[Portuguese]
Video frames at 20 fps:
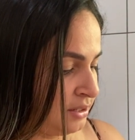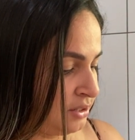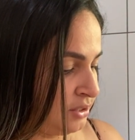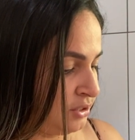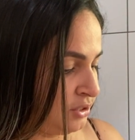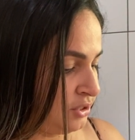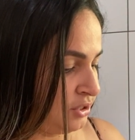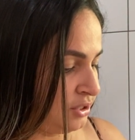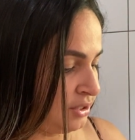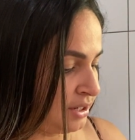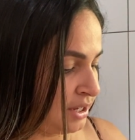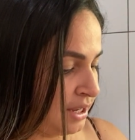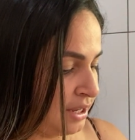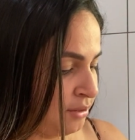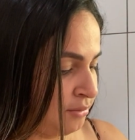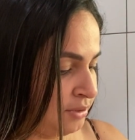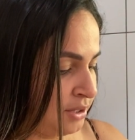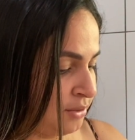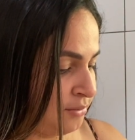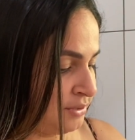Gente,
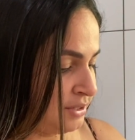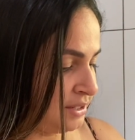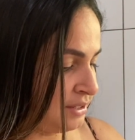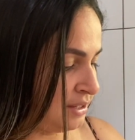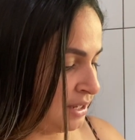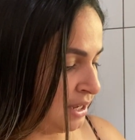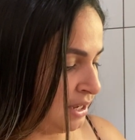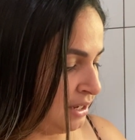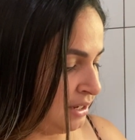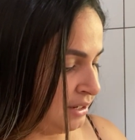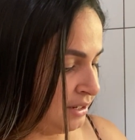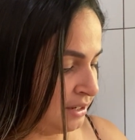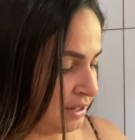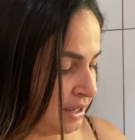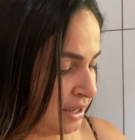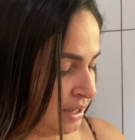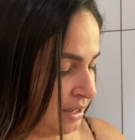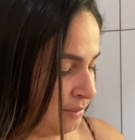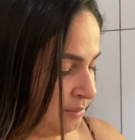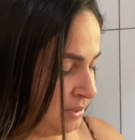eu não sei
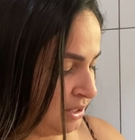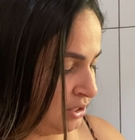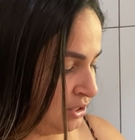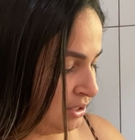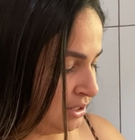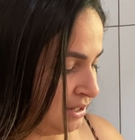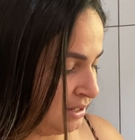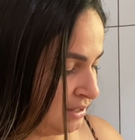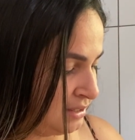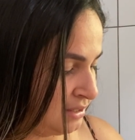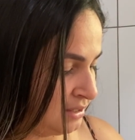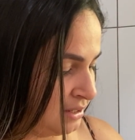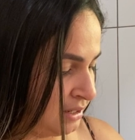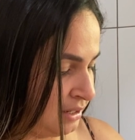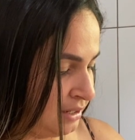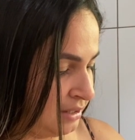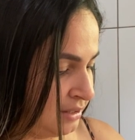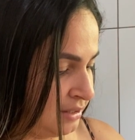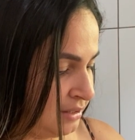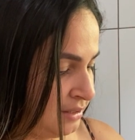a medida
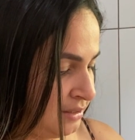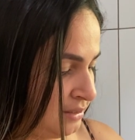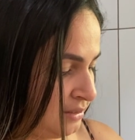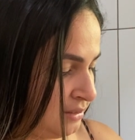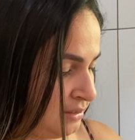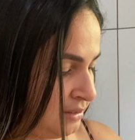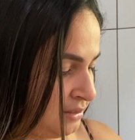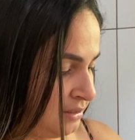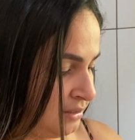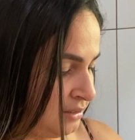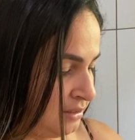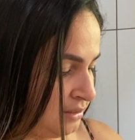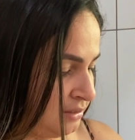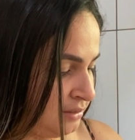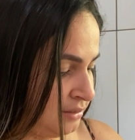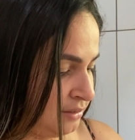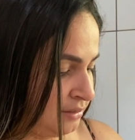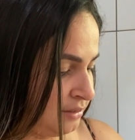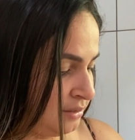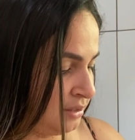certa
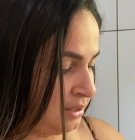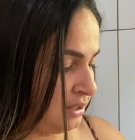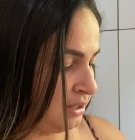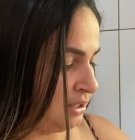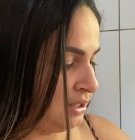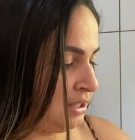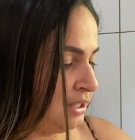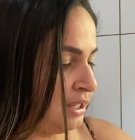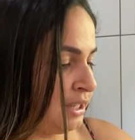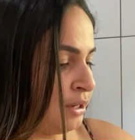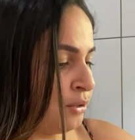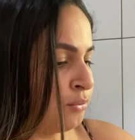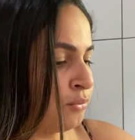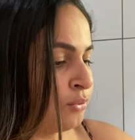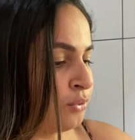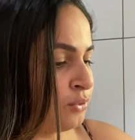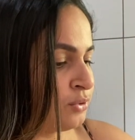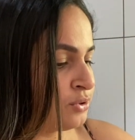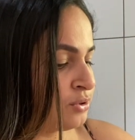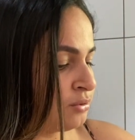que eu
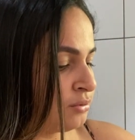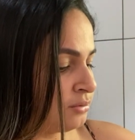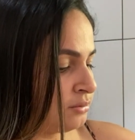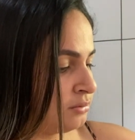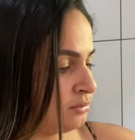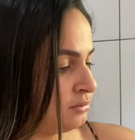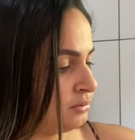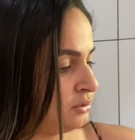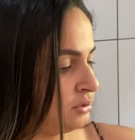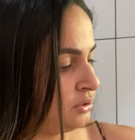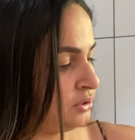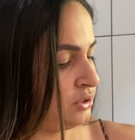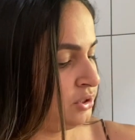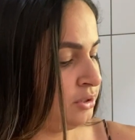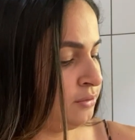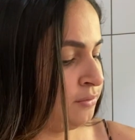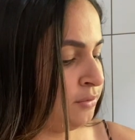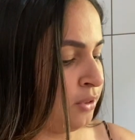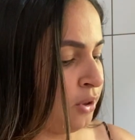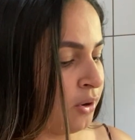uso
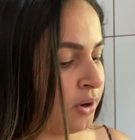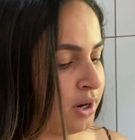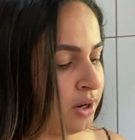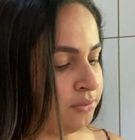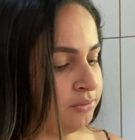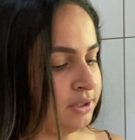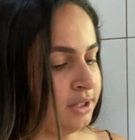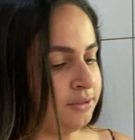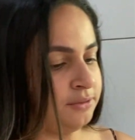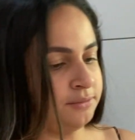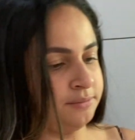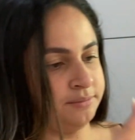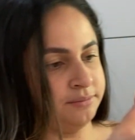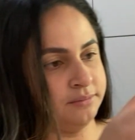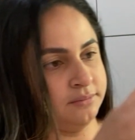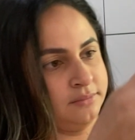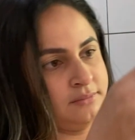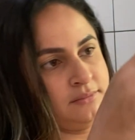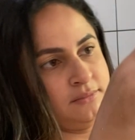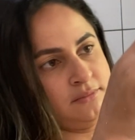de flocão, não.
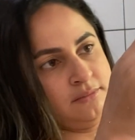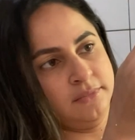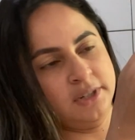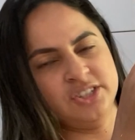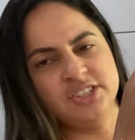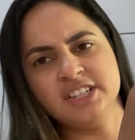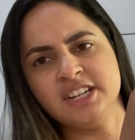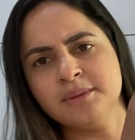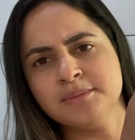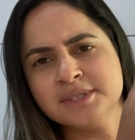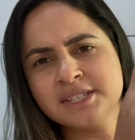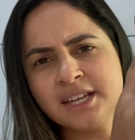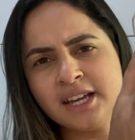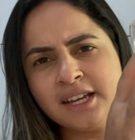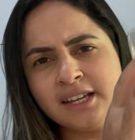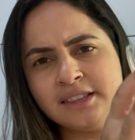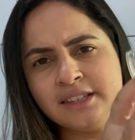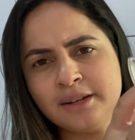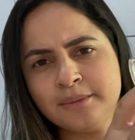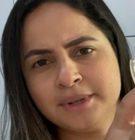Mas digamos que
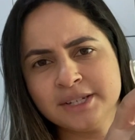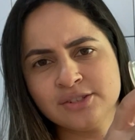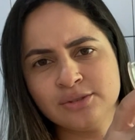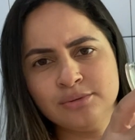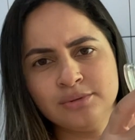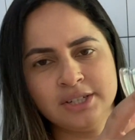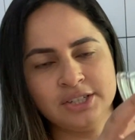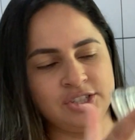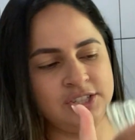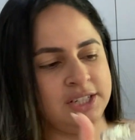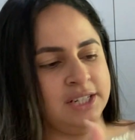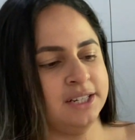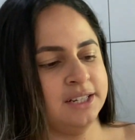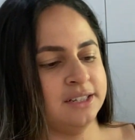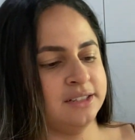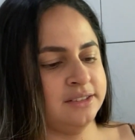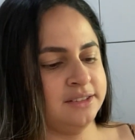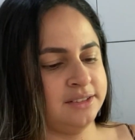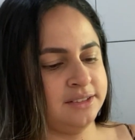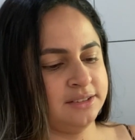aqui tem umas duas
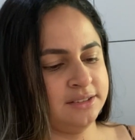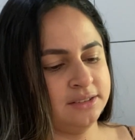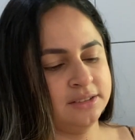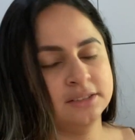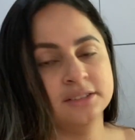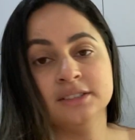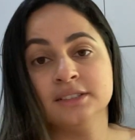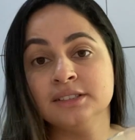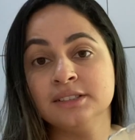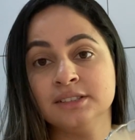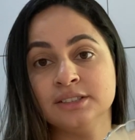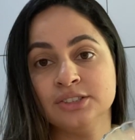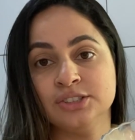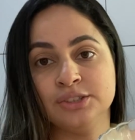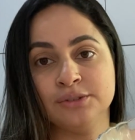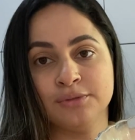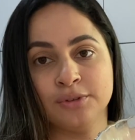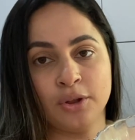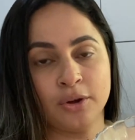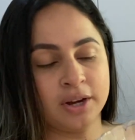xícaras
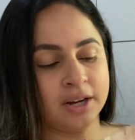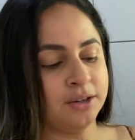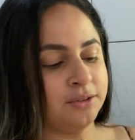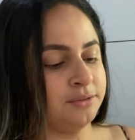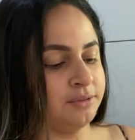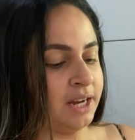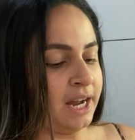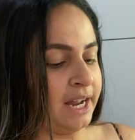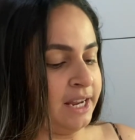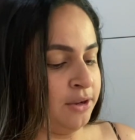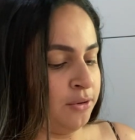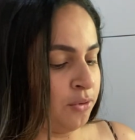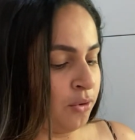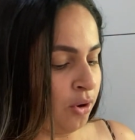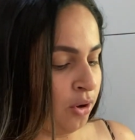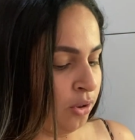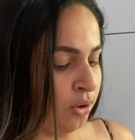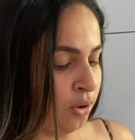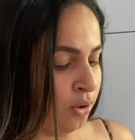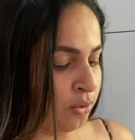de flocão, aí eu
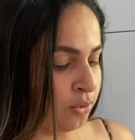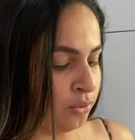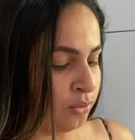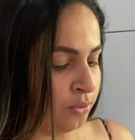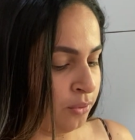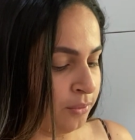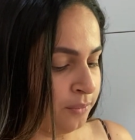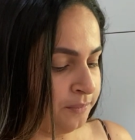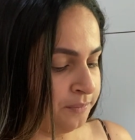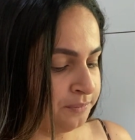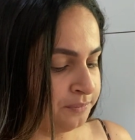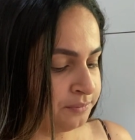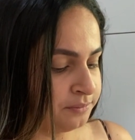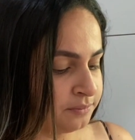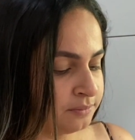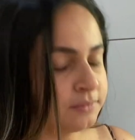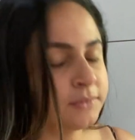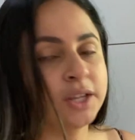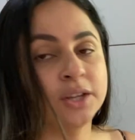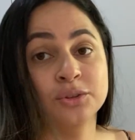coloco
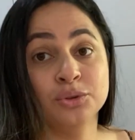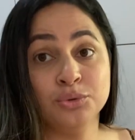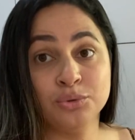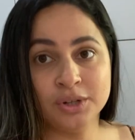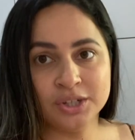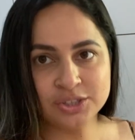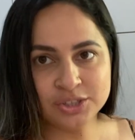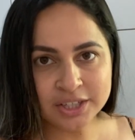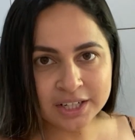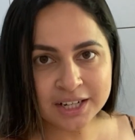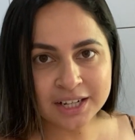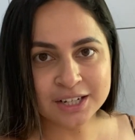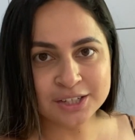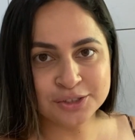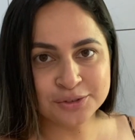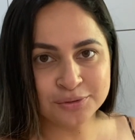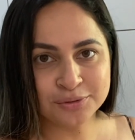duas xícaras de